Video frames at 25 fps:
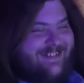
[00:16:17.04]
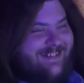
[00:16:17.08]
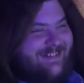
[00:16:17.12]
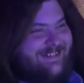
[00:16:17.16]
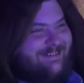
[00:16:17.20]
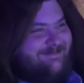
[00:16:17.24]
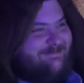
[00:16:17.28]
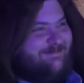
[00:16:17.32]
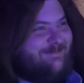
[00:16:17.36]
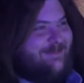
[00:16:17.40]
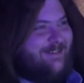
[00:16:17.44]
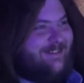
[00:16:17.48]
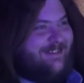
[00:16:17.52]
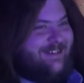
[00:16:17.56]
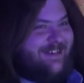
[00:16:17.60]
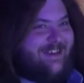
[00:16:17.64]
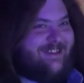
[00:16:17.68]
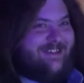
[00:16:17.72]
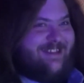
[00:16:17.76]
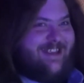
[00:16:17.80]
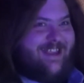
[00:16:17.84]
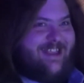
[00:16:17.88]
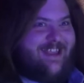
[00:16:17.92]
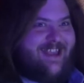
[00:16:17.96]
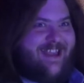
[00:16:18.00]
Merci à tous.
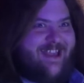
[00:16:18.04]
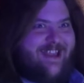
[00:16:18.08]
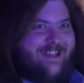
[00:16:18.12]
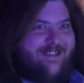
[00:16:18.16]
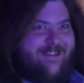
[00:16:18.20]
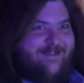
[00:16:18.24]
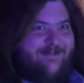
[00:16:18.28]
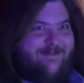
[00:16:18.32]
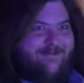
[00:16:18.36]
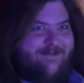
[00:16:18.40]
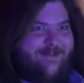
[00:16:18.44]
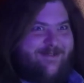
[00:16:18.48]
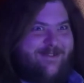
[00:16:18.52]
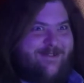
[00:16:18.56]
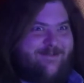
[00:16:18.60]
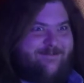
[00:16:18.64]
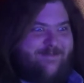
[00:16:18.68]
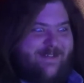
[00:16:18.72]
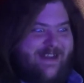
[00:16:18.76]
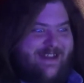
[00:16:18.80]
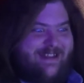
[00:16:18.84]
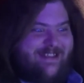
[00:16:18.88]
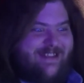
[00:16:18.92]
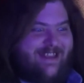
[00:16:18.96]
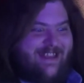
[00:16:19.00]
Essayez de ne
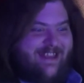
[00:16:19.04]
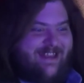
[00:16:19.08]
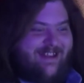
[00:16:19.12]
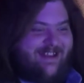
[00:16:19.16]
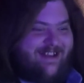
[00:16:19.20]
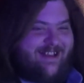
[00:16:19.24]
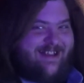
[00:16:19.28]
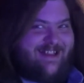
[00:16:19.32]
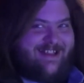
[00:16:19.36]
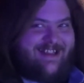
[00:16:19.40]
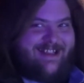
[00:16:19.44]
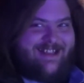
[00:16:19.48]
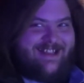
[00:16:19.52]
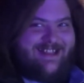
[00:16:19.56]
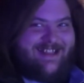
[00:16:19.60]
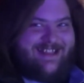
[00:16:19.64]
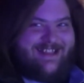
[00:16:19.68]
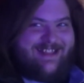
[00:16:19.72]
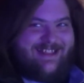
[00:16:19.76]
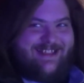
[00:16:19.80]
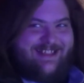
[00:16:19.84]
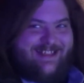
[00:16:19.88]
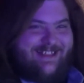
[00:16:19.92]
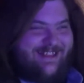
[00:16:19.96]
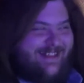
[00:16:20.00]
pas le dire. C'est ça.
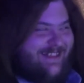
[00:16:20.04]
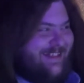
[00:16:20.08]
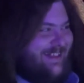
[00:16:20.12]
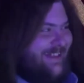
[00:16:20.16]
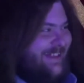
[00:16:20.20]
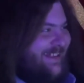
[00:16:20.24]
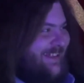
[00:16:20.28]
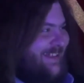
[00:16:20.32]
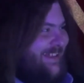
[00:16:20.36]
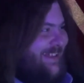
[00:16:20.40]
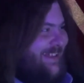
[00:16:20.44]
Euh.